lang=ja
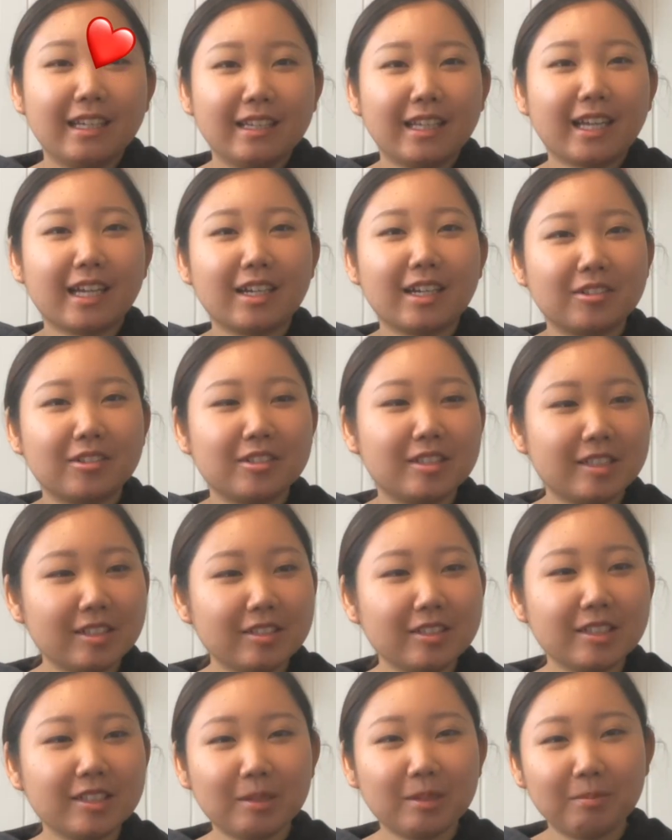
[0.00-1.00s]
なんかこっち
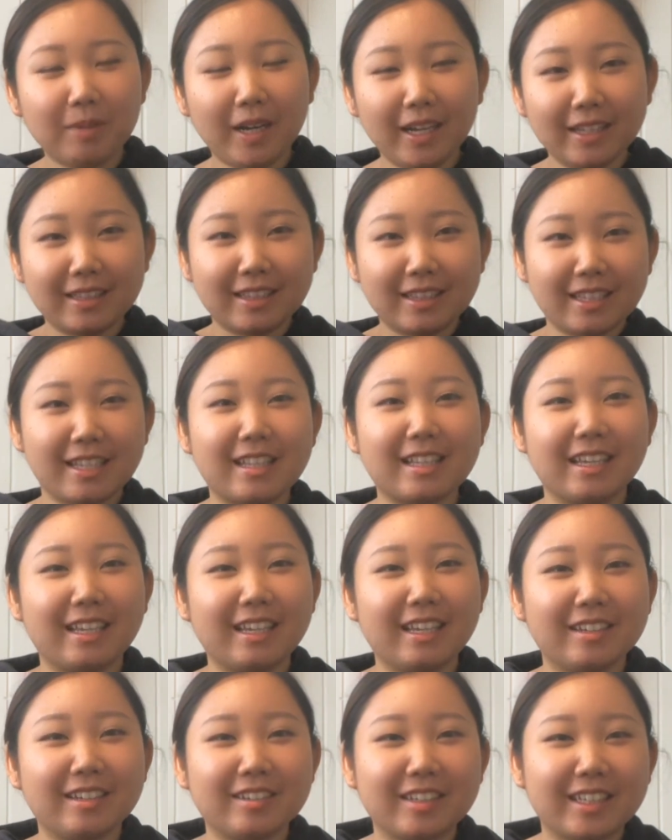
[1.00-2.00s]
の人パーティーに
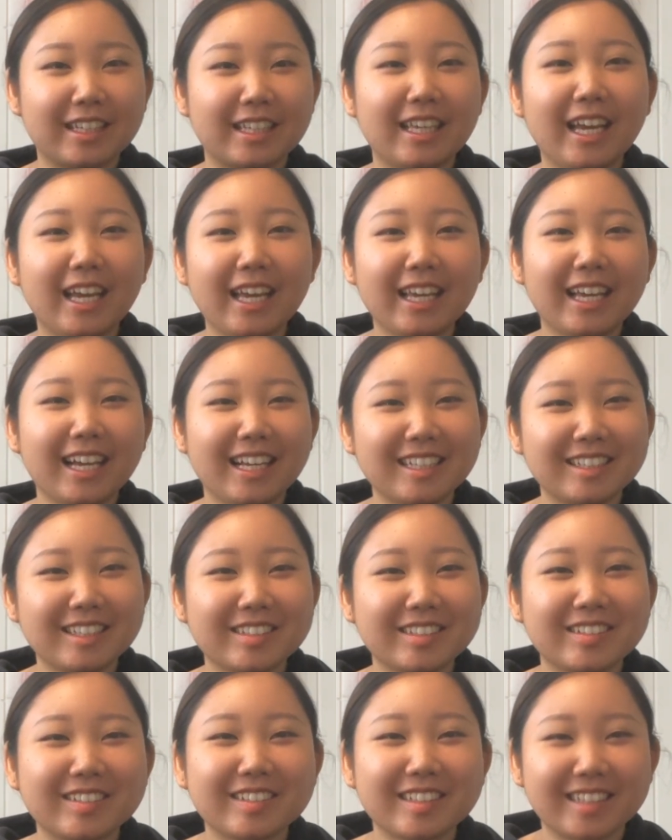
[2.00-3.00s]
入れる気合がす
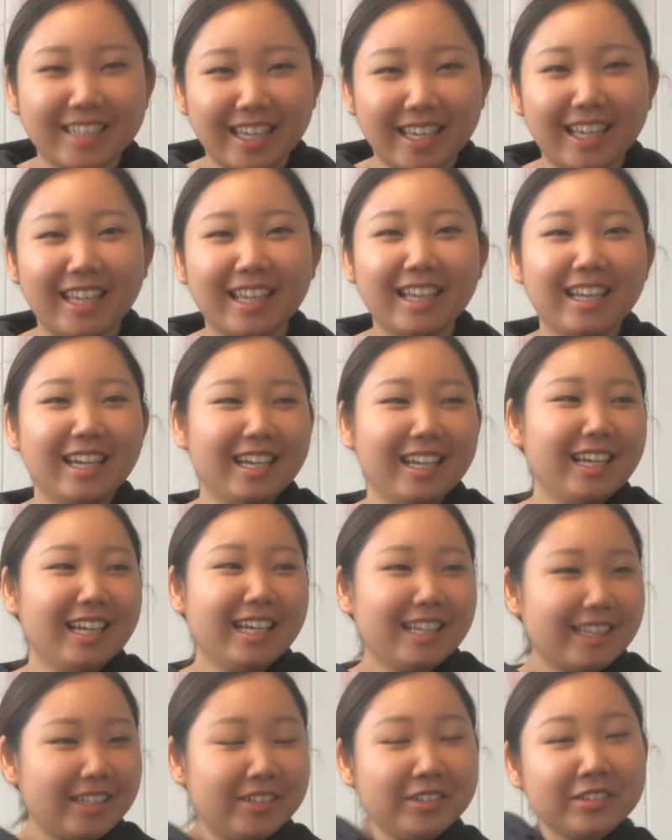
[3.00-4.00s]
ごくて
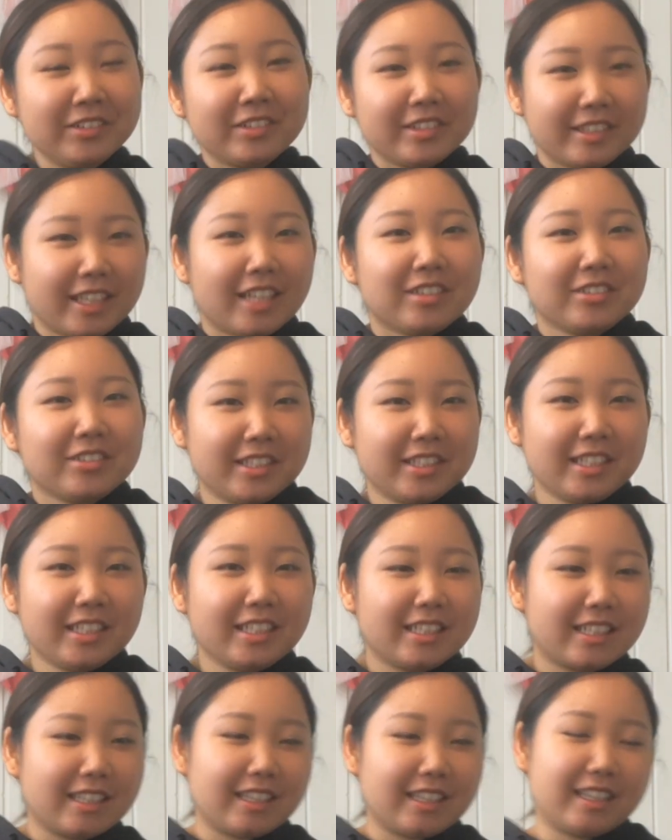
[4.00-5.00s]
で本当に楽しい
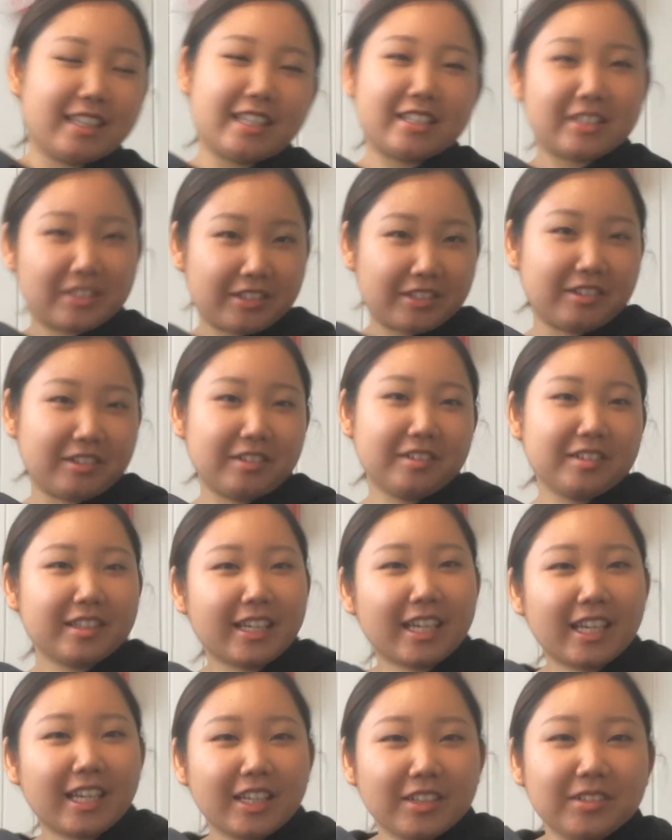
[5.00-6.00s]
んですよだ
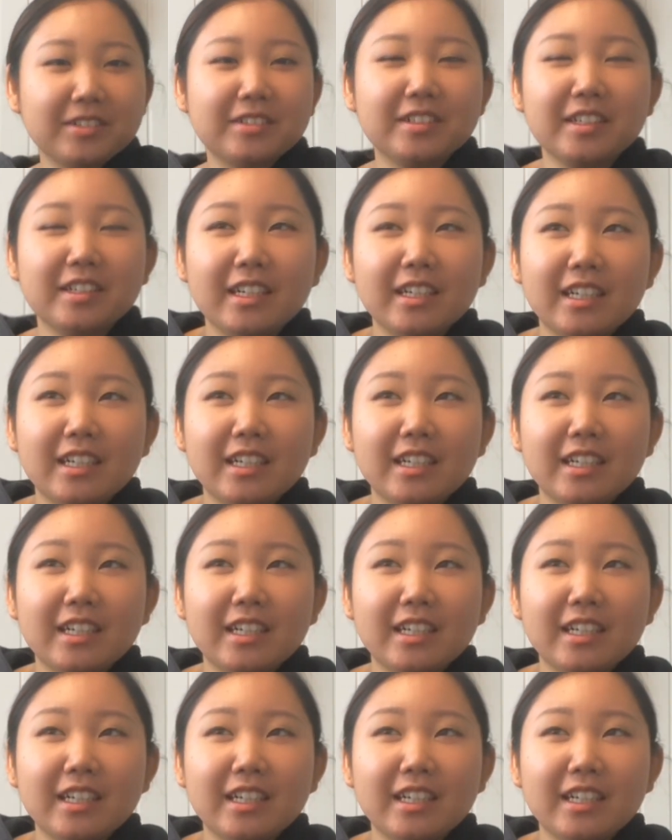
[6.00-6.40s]
けど